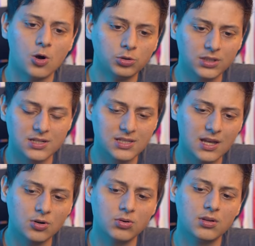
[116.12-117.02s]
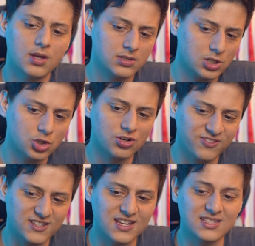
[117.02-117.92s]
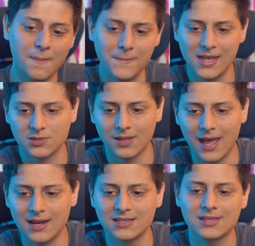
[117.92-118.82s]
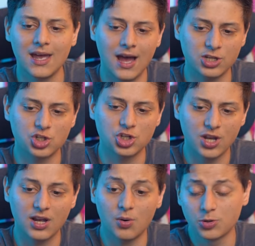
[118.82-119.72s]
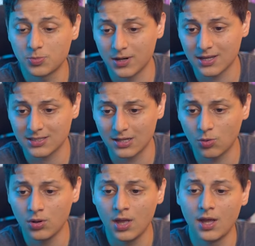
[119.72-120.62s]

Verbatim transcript: O terceiro se a gente fazer essa mesma análise, a gente chega a uma multiplicação